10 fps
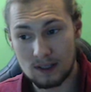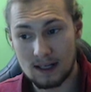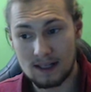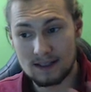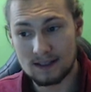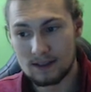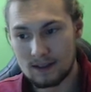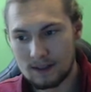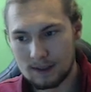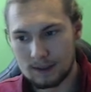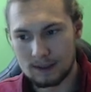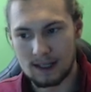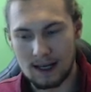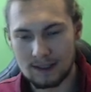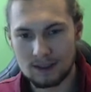halt
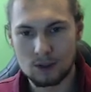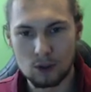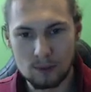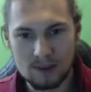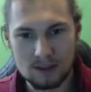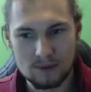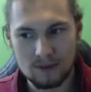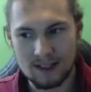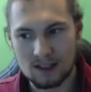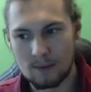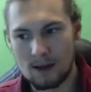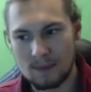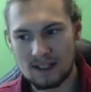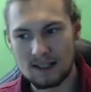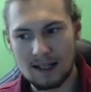ja, angekurbelt und vielleicht nochmal ein
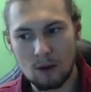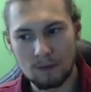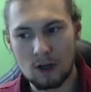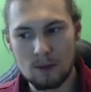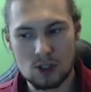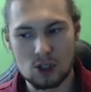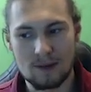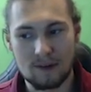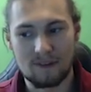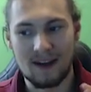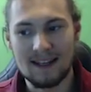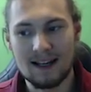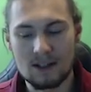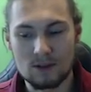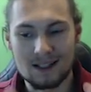bisschen aufgehübscht oder
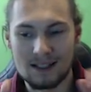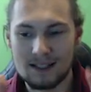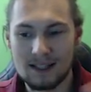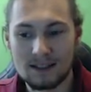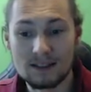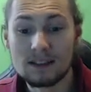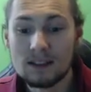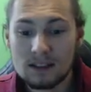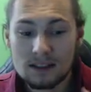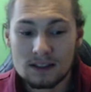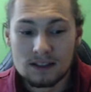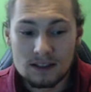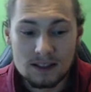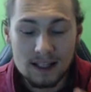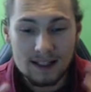verfeinert oder in, ein,
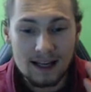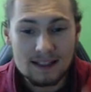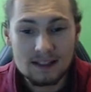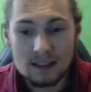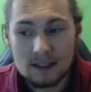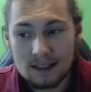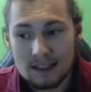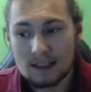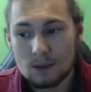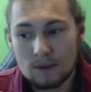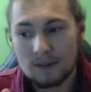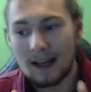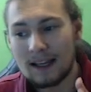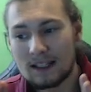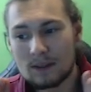in eine andere Richtung
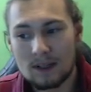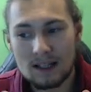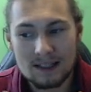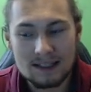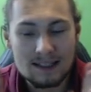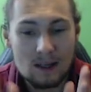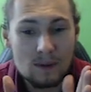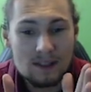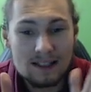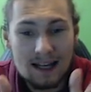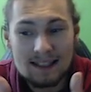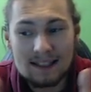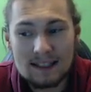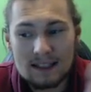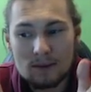vielleicht oder genau in die
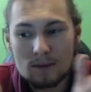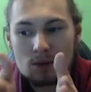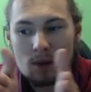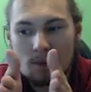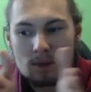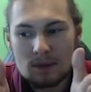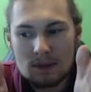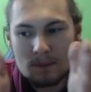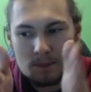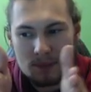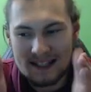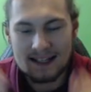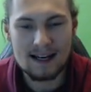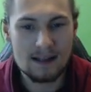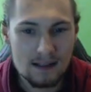gleiche Richtung, nur
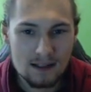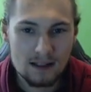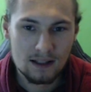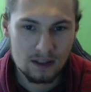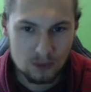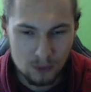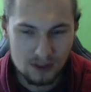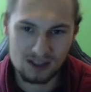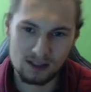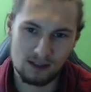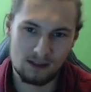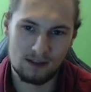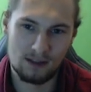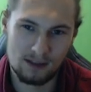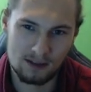besser durch
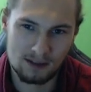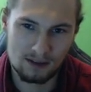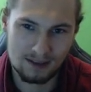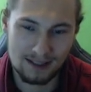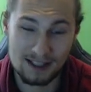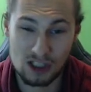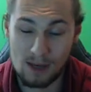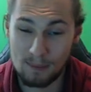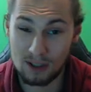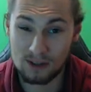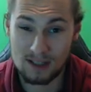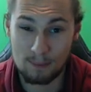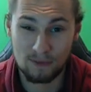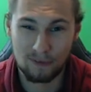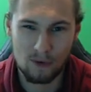äh, das
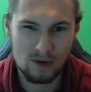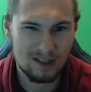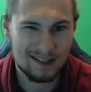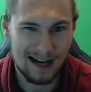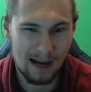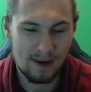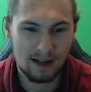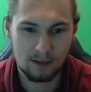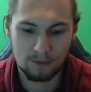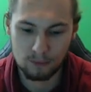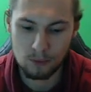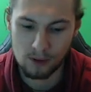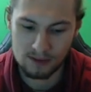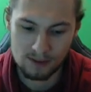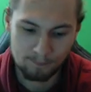Champion-Konzept von Dama geführt.